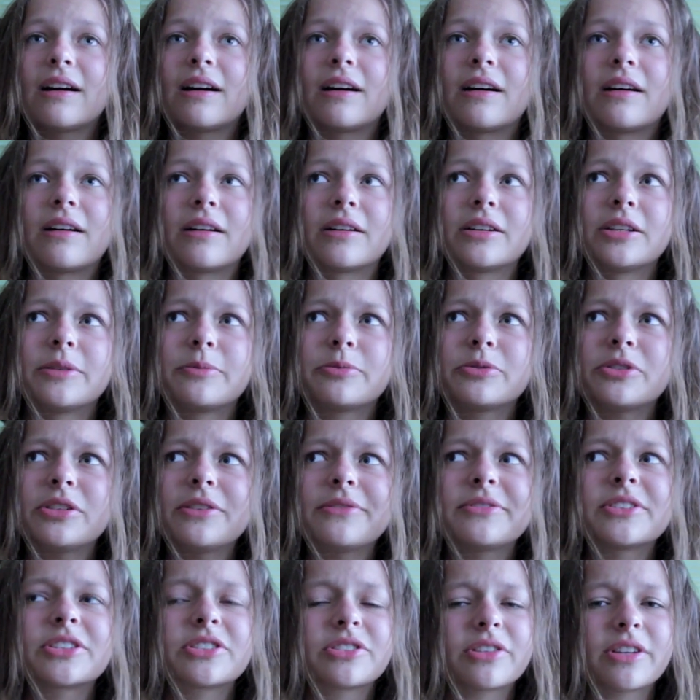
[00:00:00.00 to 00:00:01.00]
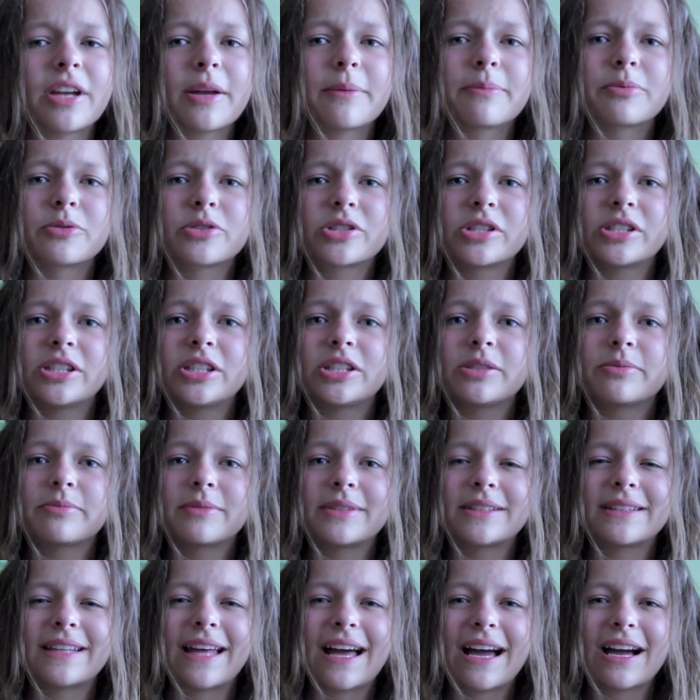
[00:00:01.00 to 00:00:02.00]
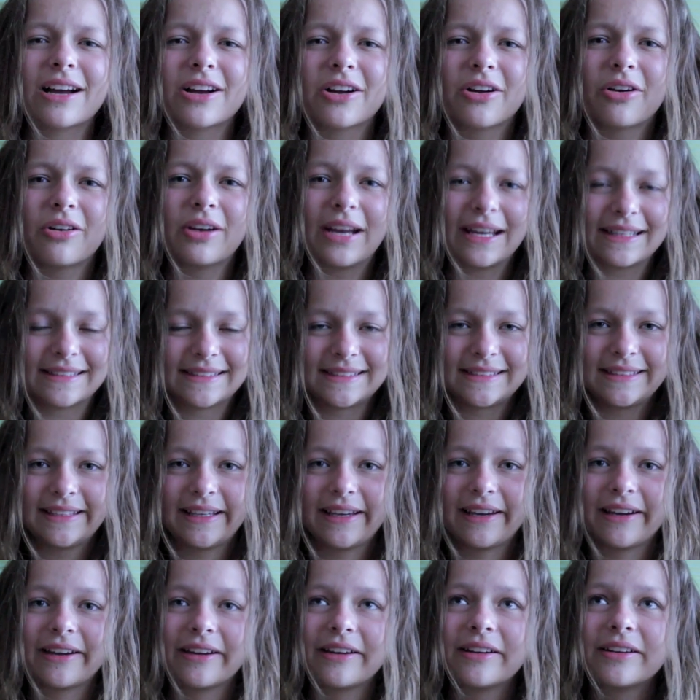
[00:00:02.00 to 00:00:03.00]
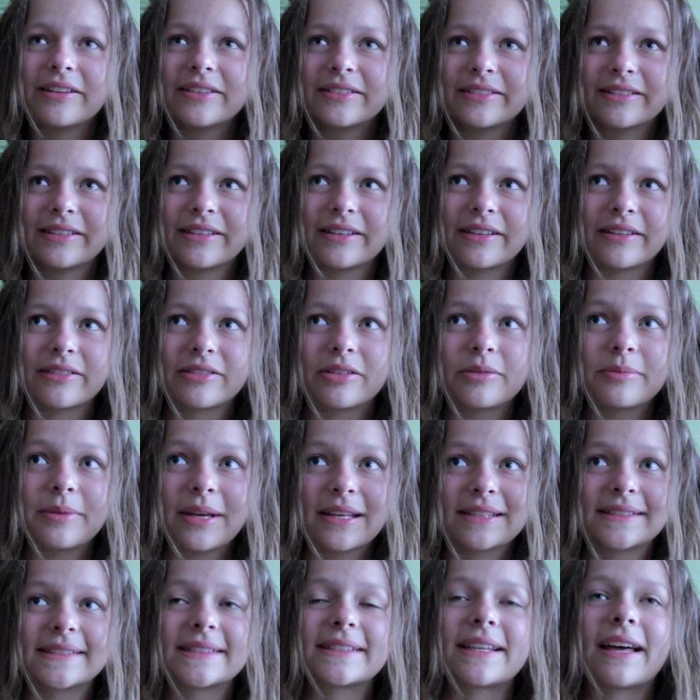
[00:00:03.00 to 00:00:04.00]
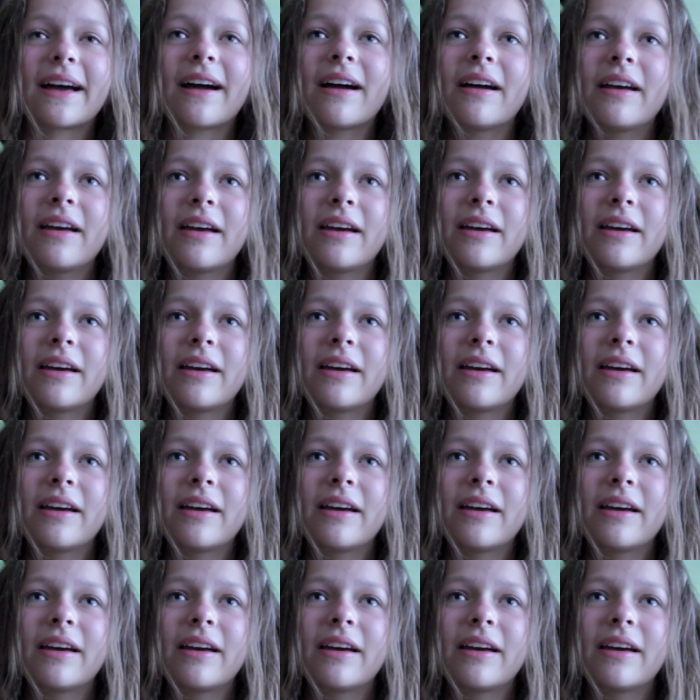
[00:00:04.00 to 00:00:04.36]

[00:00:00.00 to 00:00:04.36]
E, I później wieczorem poszliśmy na kolację e, do miasta.